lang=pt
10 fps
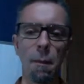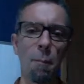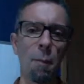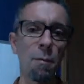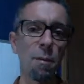a
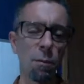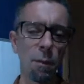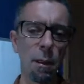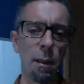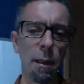previsão
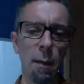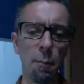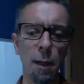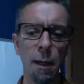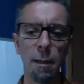dele é
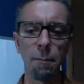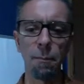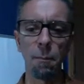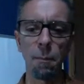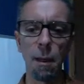para
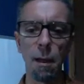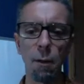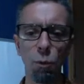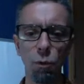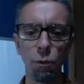
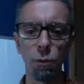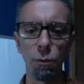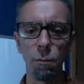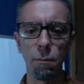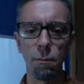
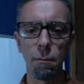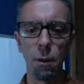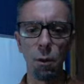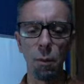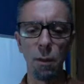agosto,
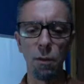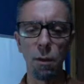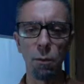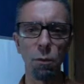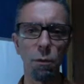né, o mês de
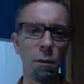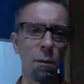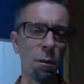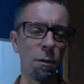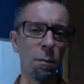agosto.
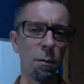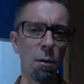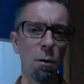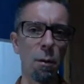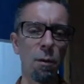Então, nós temos
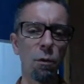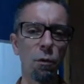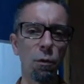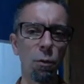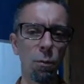agora o mês de
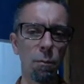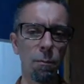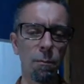julho,